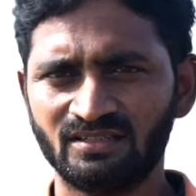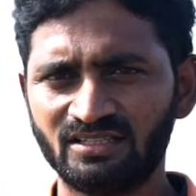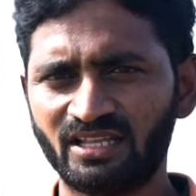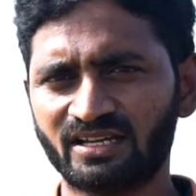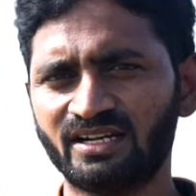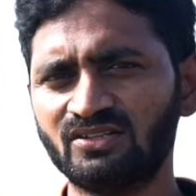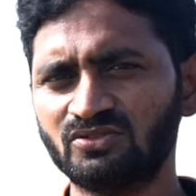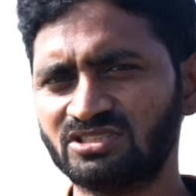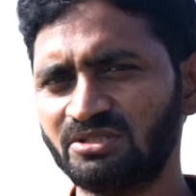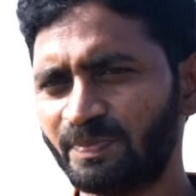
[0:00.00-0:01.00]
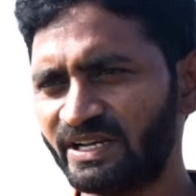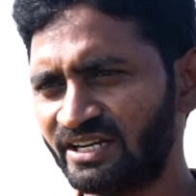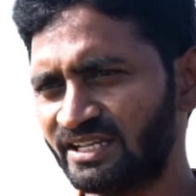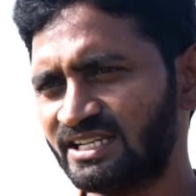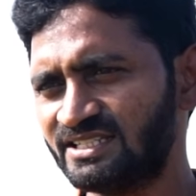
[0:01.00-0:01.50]
ఇది ఎకరానికి వచ్చి
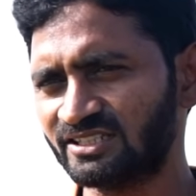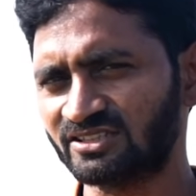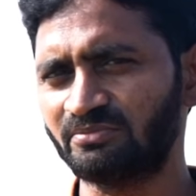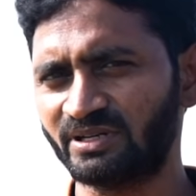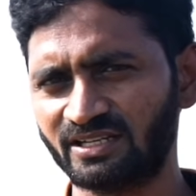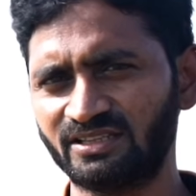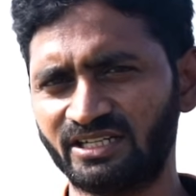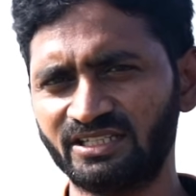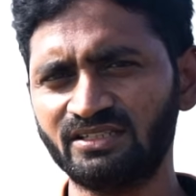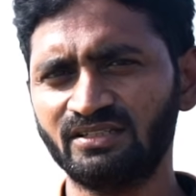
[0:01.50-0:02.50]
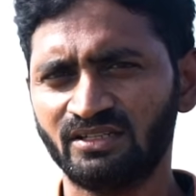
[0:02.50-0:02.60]
పన్నెండు కేజీలు ఇత్తనం పట్టిద్దండి